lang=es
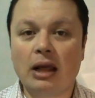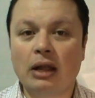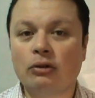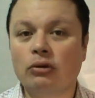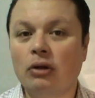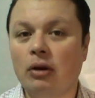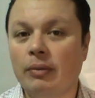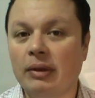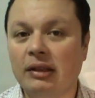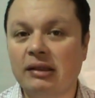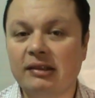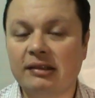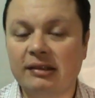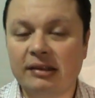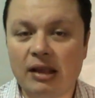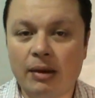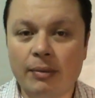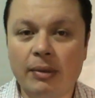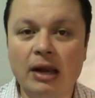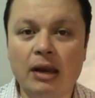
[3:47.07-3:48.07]
actualmente se
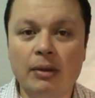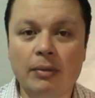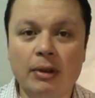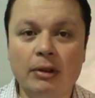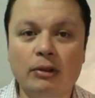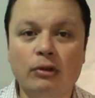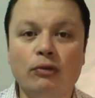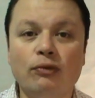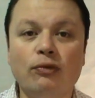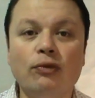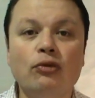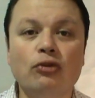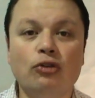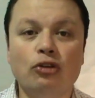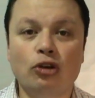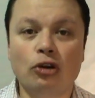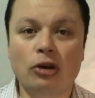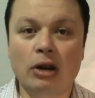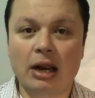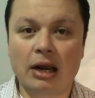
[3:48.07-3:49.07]
llama alimentos
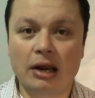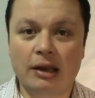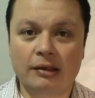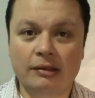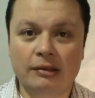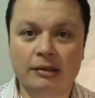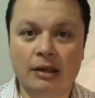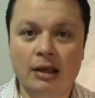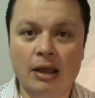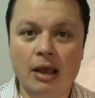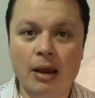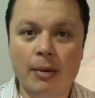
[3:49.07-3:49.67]
funcionales,